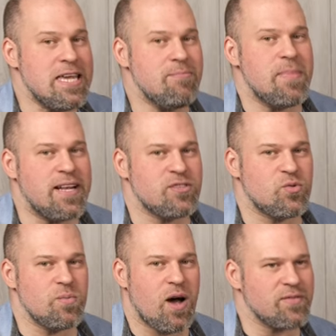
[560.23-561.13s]
im
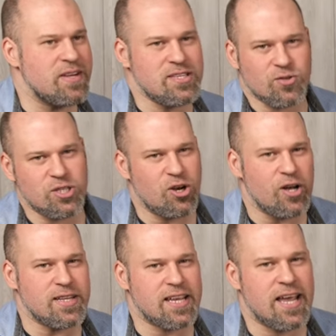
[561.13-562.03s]
Mainstream-Markt, wenn ich so die
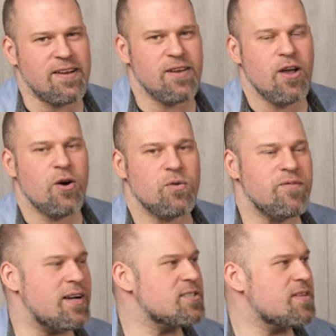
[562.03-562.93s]
Leute kenne
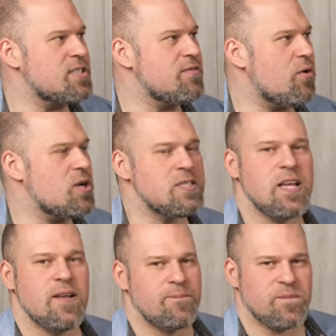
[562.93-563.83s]
und weiß, was die wollen,
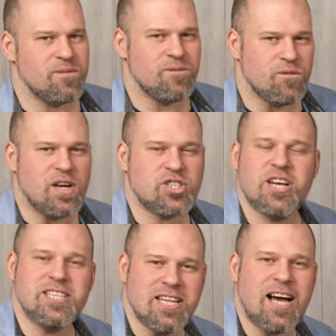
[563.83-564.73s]

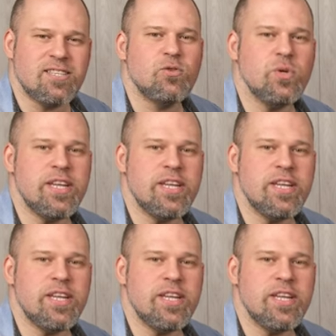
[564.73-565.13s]
wahrscheinlich nahezu